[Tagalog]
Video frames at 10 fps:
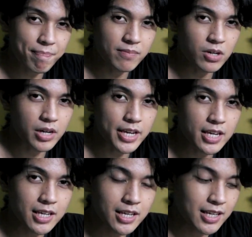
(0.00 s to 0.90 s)
Okay?
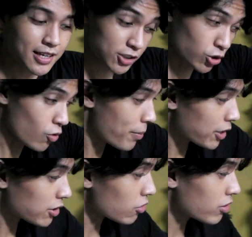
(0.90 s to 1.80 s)
So kung
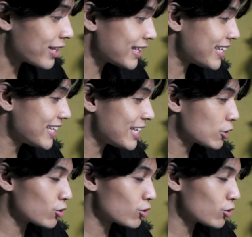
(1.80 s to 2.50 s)
meron akong hindi dito